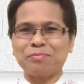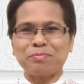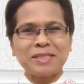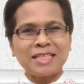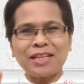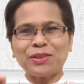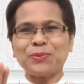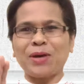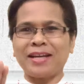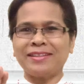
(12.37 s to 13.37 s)
pesan
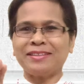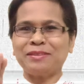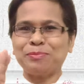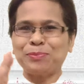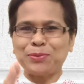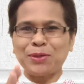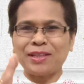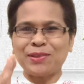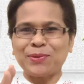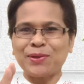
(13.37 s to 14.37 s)
Tuhan
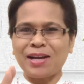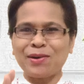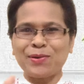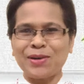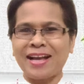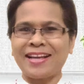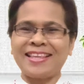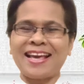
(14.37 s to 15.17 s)
buat orang-orang